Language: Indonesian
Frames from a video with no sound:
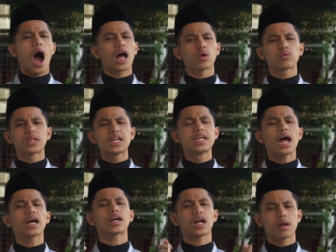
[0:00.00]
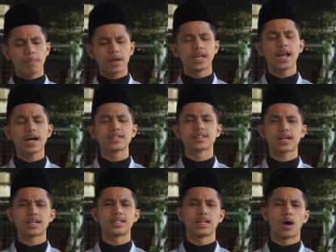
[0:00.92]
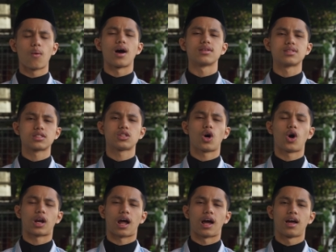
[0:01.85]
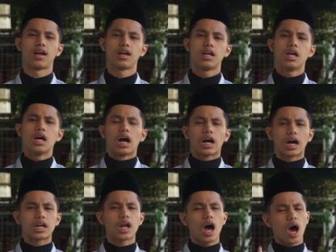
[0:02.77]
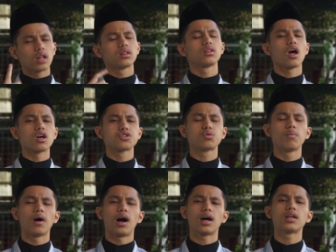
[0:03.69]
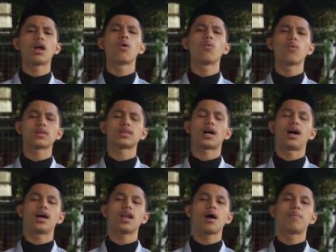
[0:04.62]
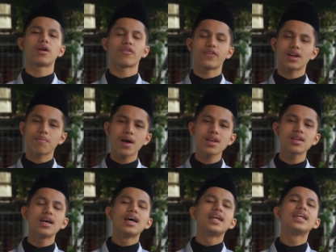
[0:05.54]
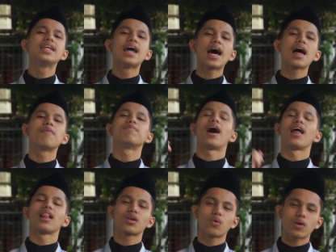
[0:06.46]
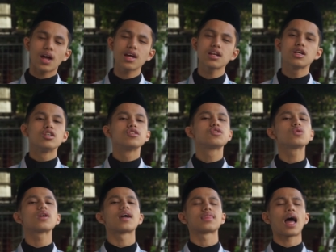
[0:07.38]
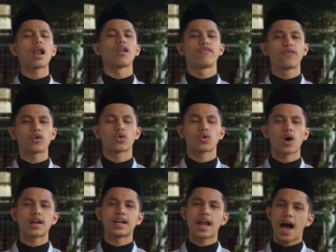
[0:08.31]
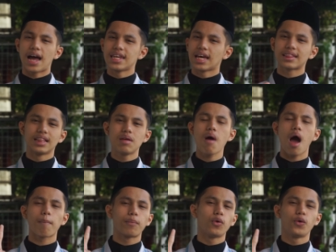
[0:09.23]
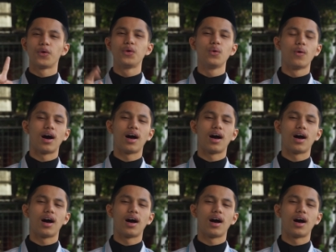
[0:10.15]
atau tindakan menghilangkan nyawa seseorang. Karena Allah Subhanahu wa taala berfirman di dalam Al-Qur'an surat Al-Furqan ayat 52